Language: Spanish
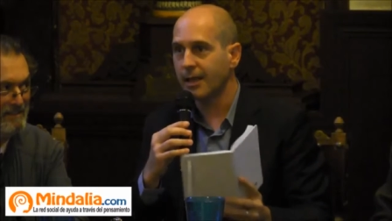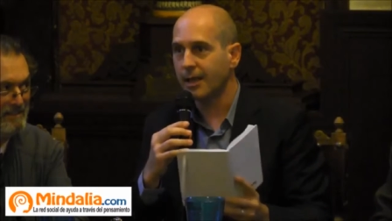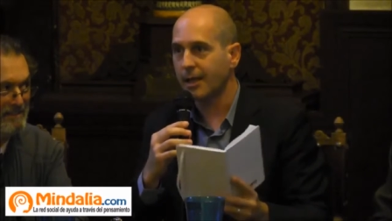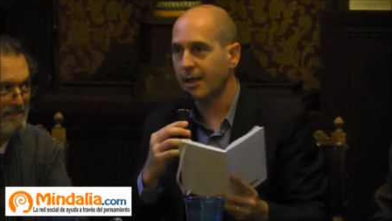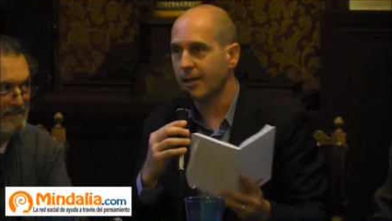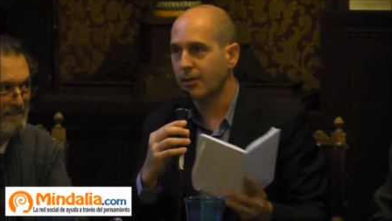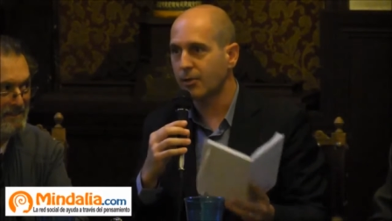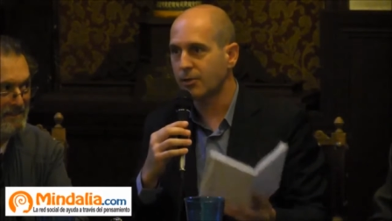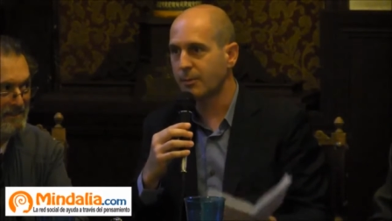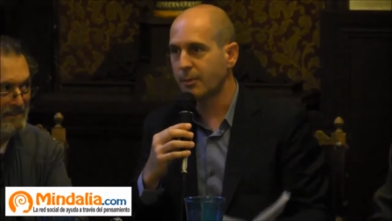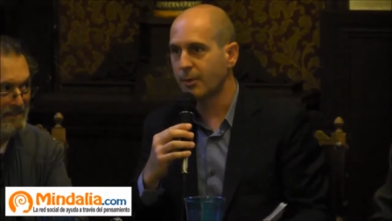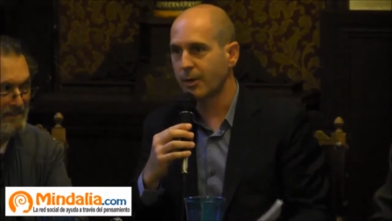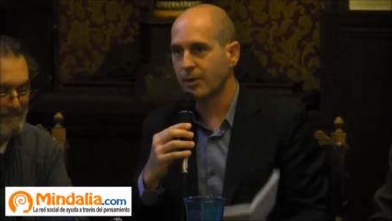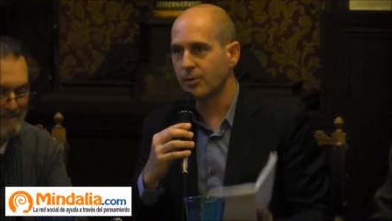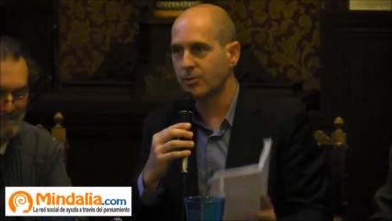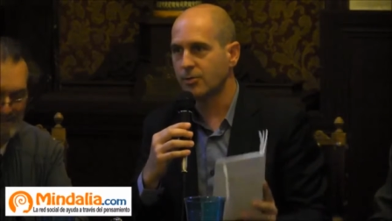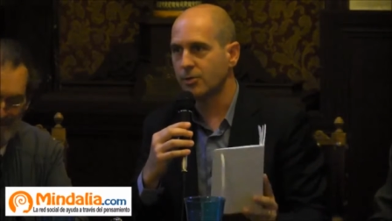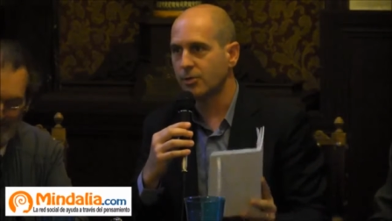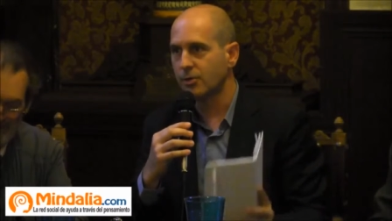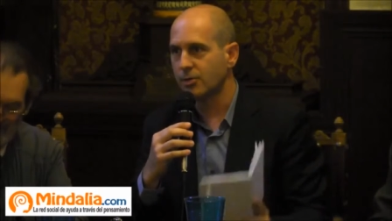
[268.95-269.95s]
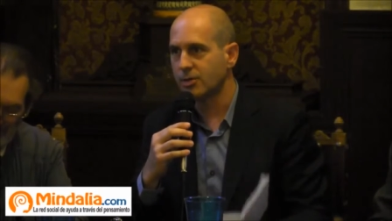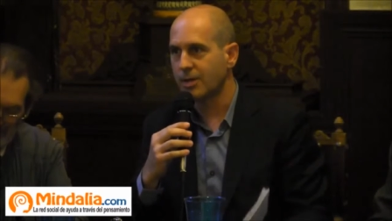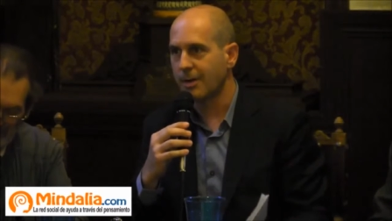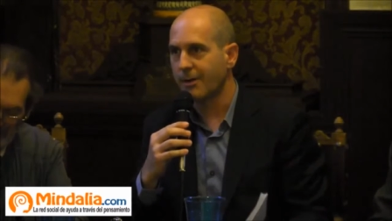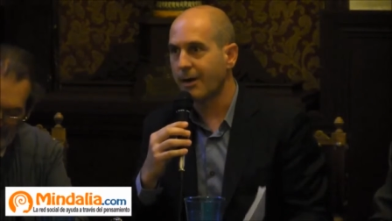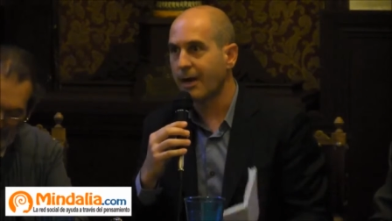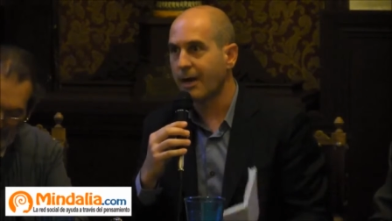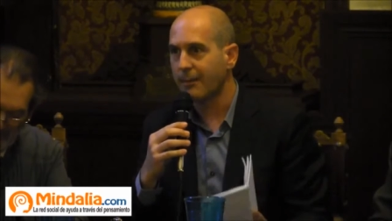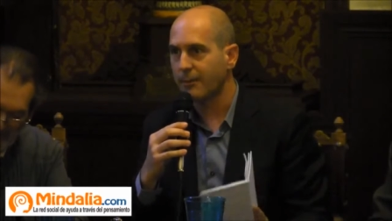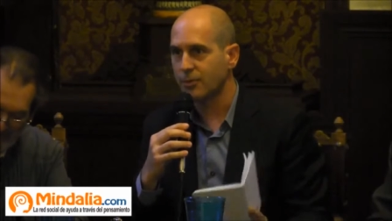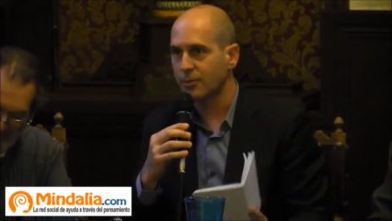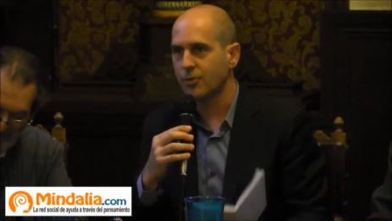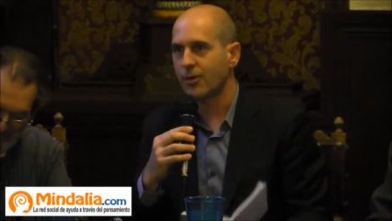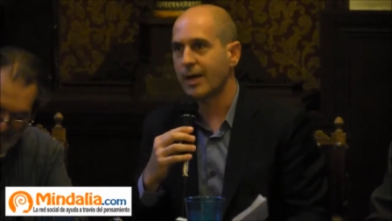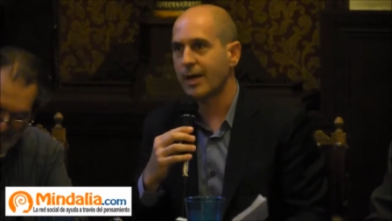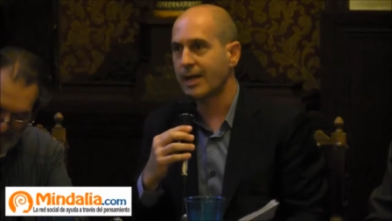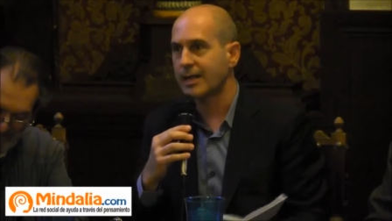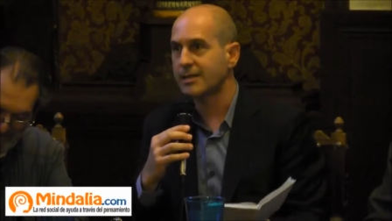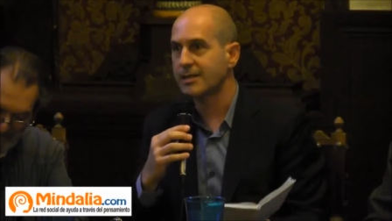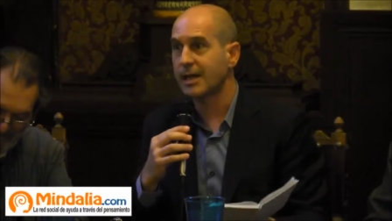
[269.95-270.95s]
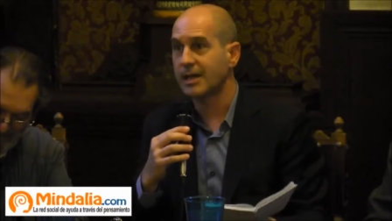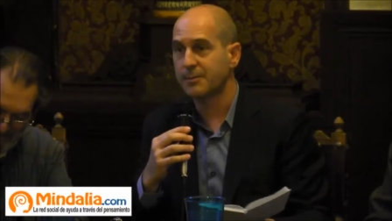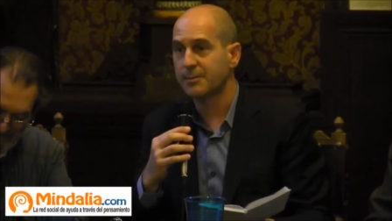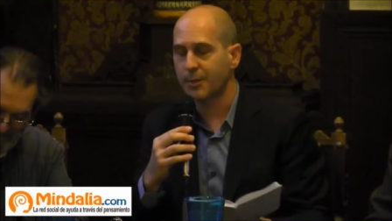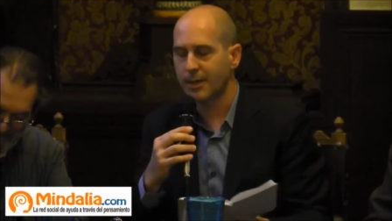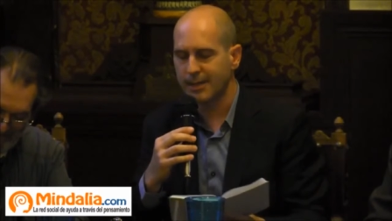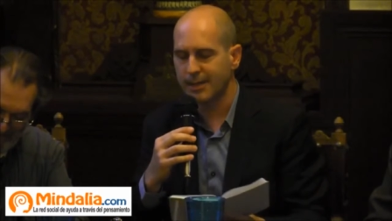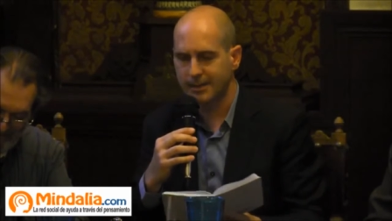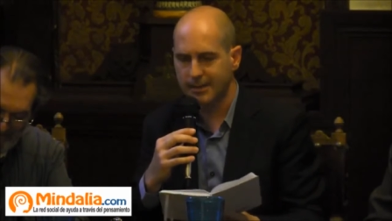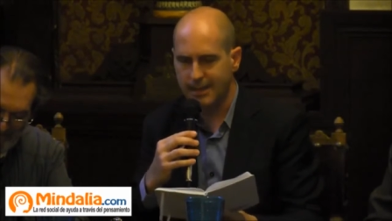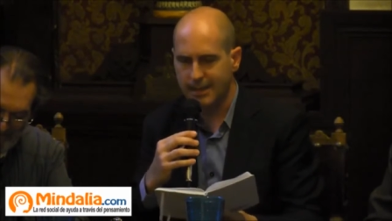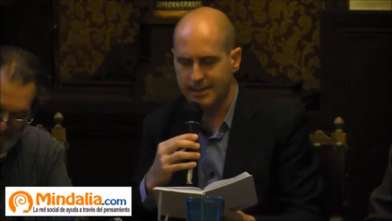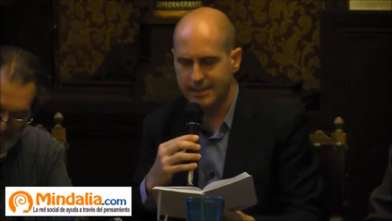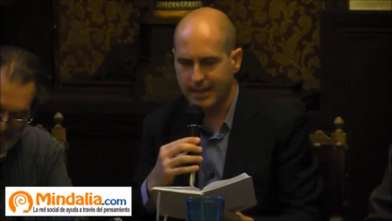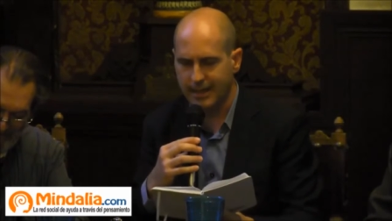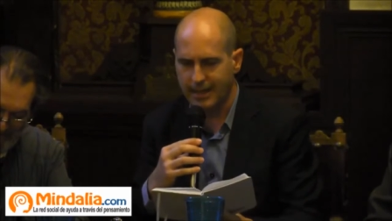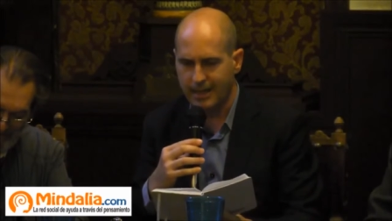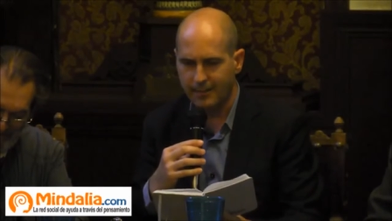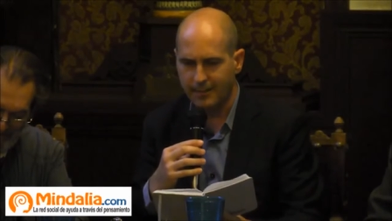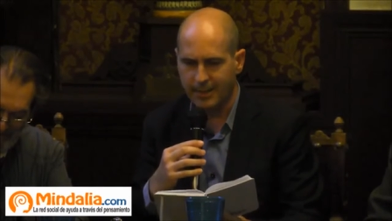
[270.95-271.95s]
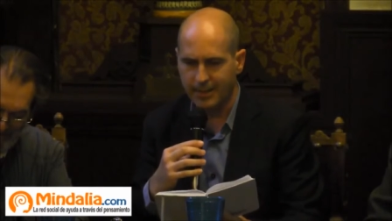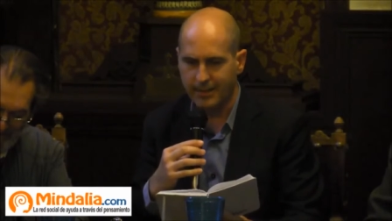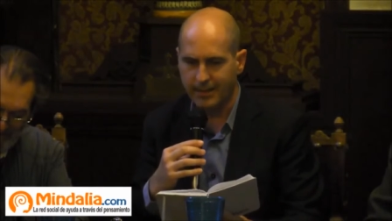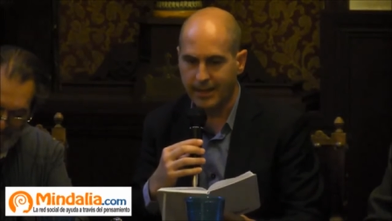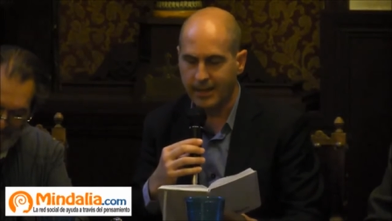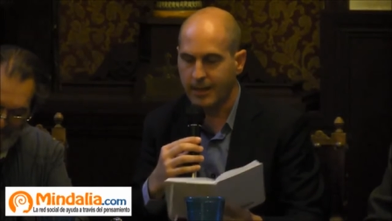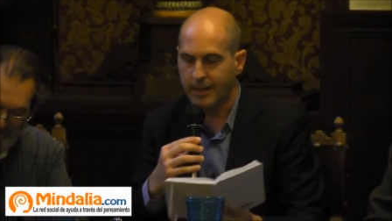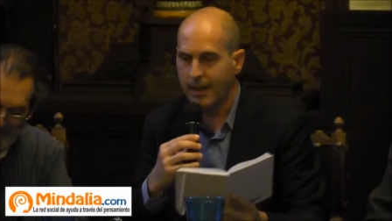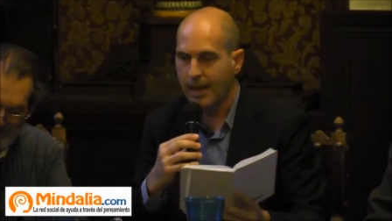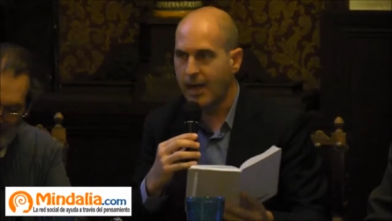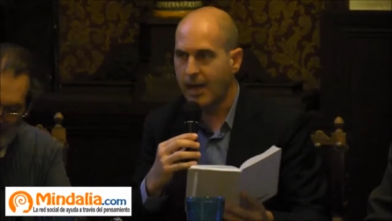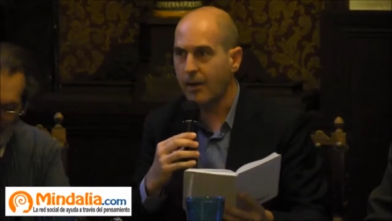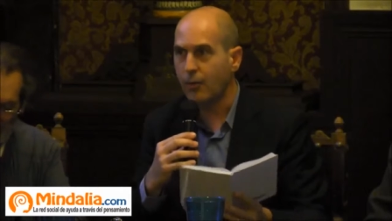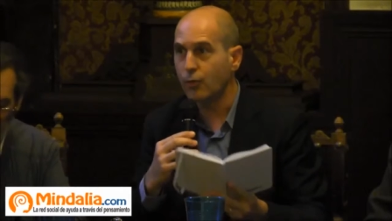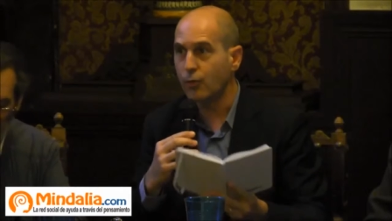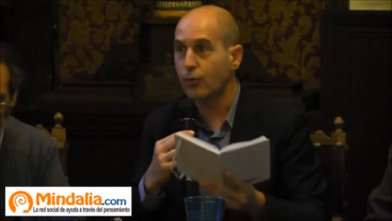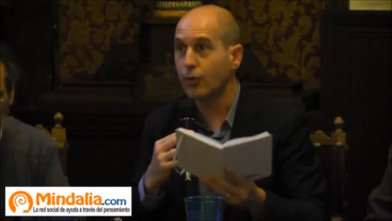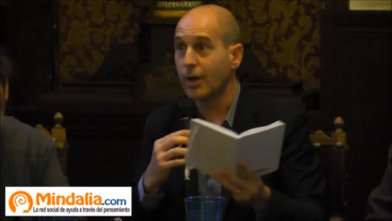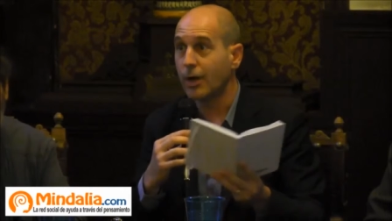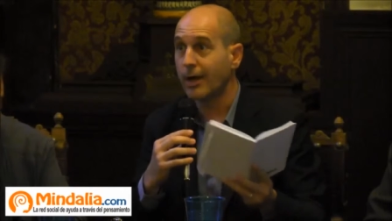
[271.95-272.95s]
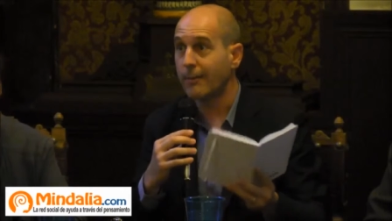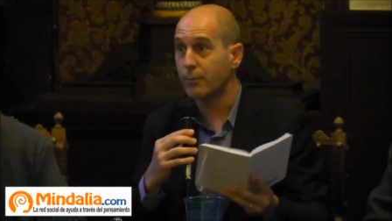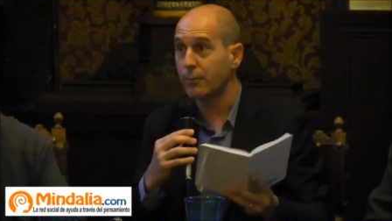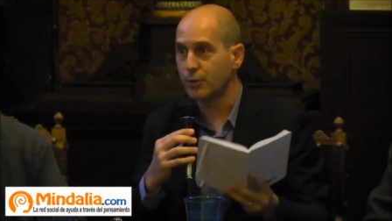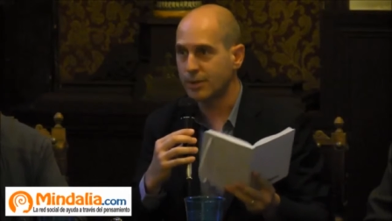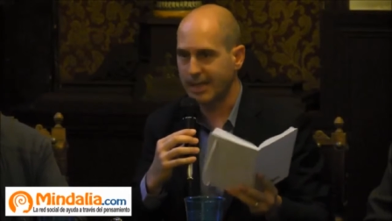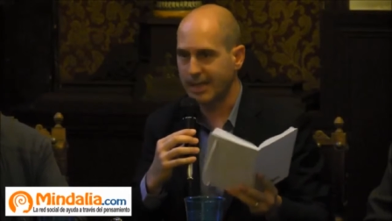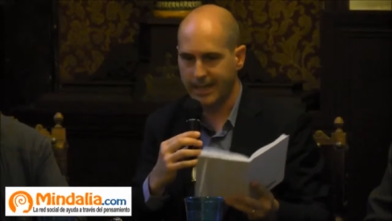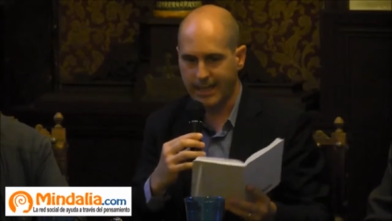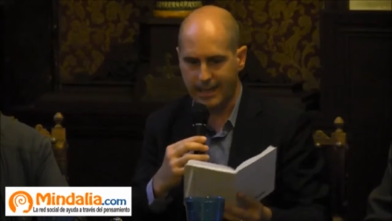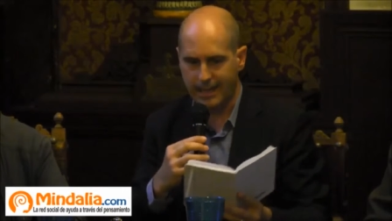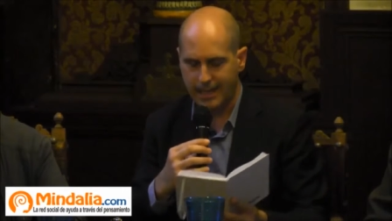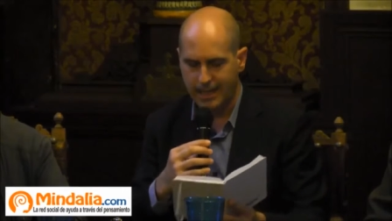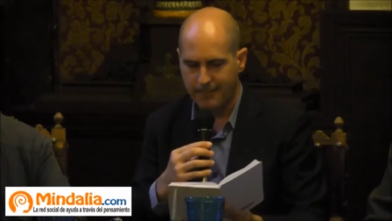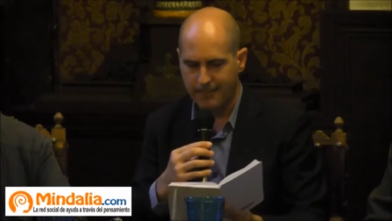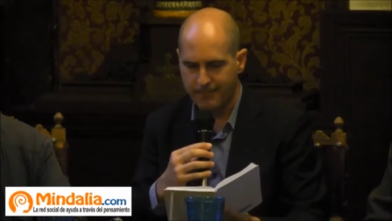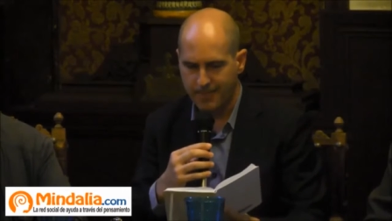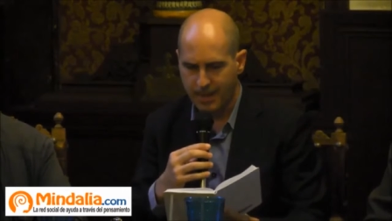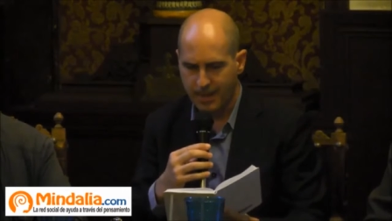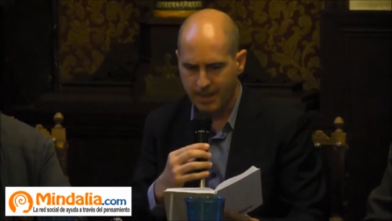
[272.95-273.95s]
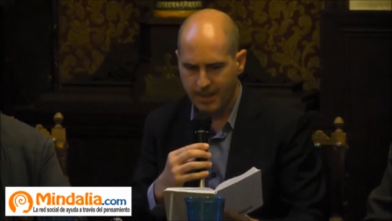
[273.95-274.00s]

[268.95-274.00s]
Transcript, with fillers: y, no es porque nosotros trabajemos con ellas, de las pocas entidades que realmente aún no hay mucha queja.